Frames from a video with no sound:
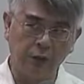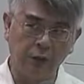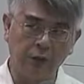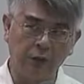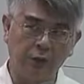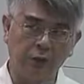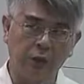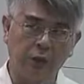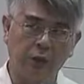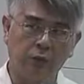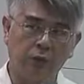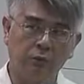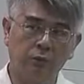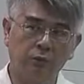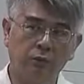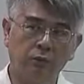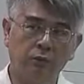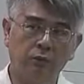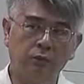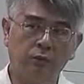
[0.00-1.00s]
一小
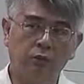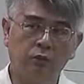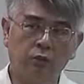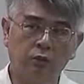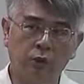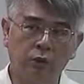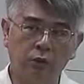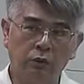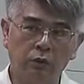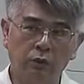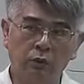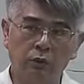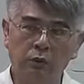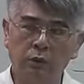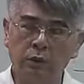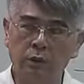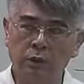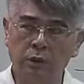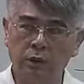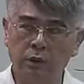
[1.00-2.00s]
对
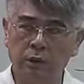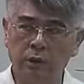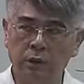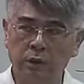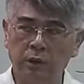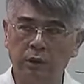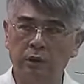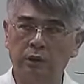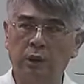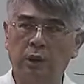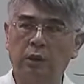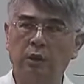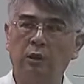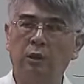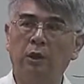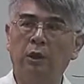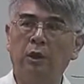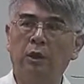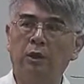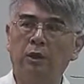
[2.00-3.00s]
第一小，
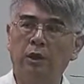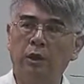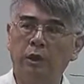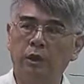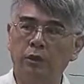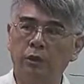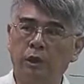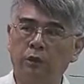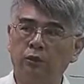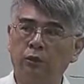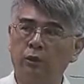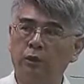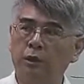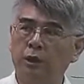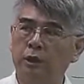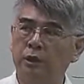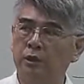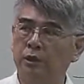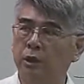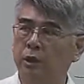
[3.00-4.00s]
第二小对第
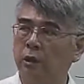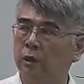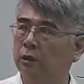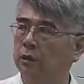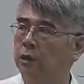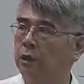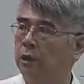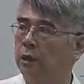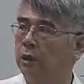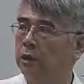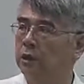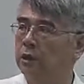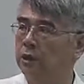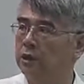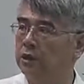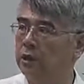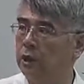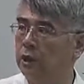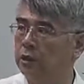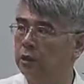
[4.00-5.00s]
二小，第
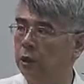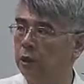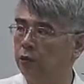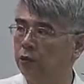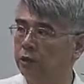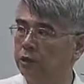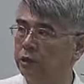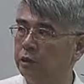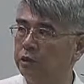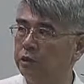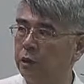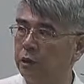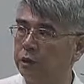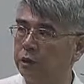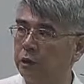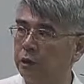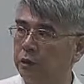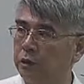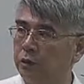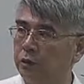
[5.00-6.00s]
三小对第三
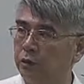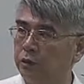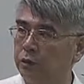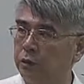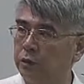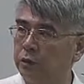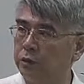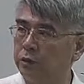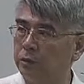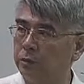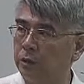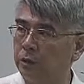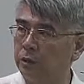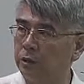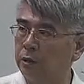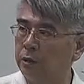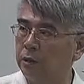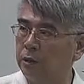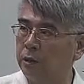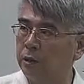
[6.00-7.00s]
小，你懂的意思吗？
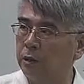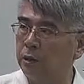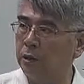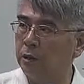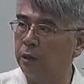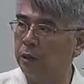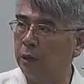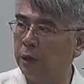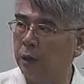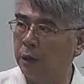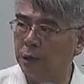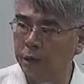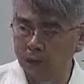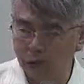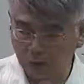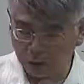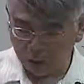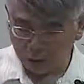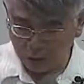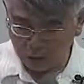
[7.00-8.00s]
啊，然
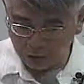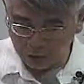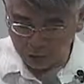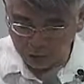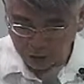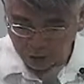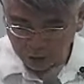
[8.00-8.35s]
后呢，